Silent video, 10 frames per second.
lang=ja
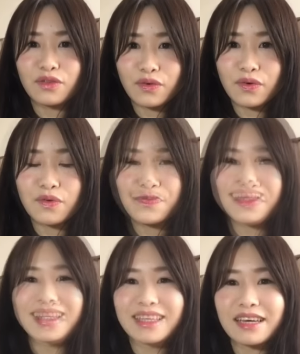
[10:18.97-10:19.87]
と
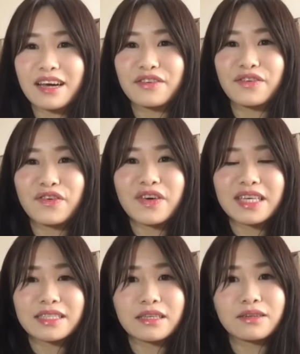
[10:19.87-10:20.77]
温かく応
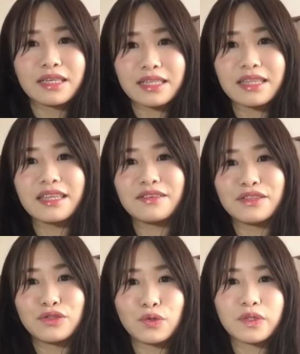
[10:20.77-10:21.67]
援してくださっている
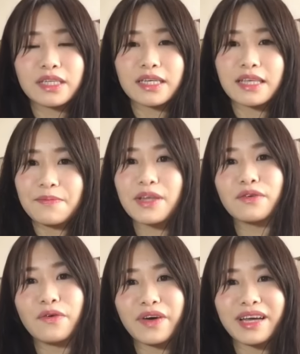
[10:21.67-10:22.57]
視聴者様
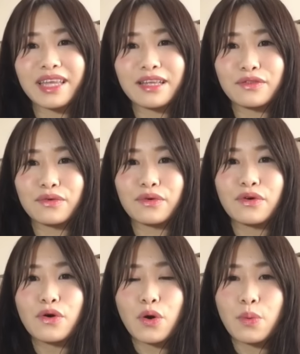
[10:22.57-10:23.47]
のおかげだと
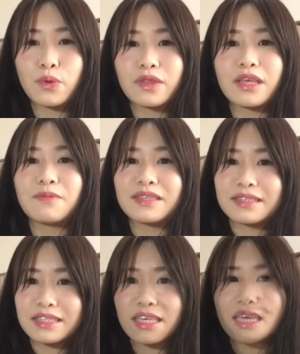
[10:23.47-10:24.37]
思っていま
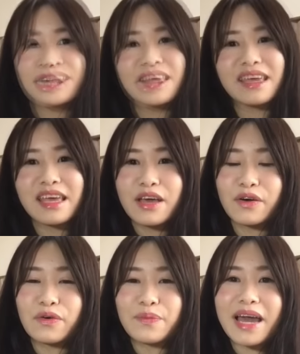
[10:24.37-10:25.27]
すし
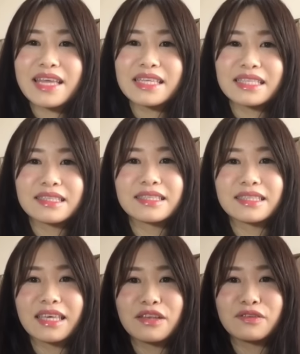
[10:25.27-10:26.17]
こう毎日続
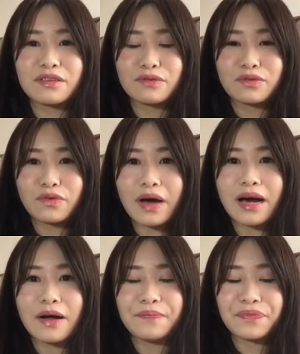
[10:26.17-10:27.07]
けるってこと
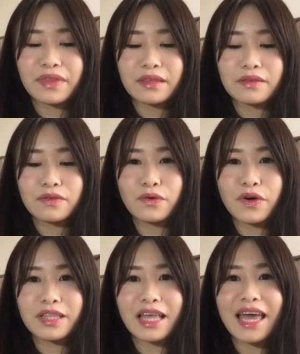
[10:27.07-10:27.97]
はすご
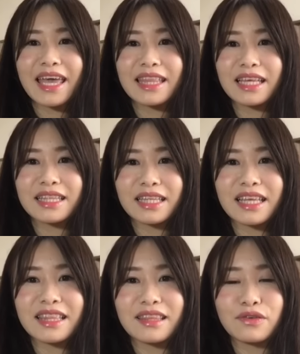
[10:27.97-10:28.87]
い大変なんだ
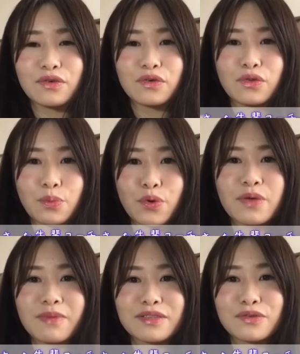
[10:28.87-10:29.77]
なっていうのも
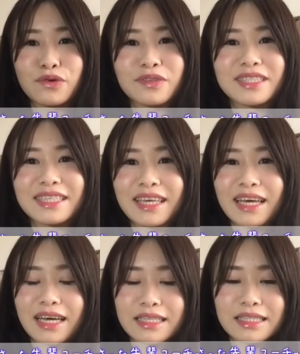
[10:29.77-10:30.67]
今すごく実
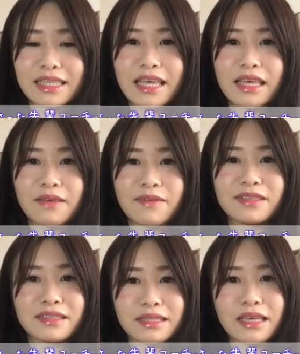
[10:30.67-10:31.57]
感していま
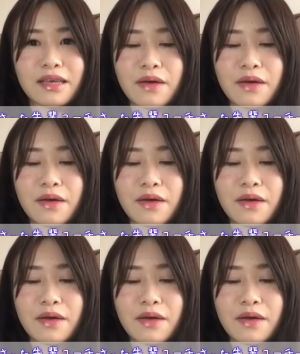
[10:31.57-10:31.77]
すし、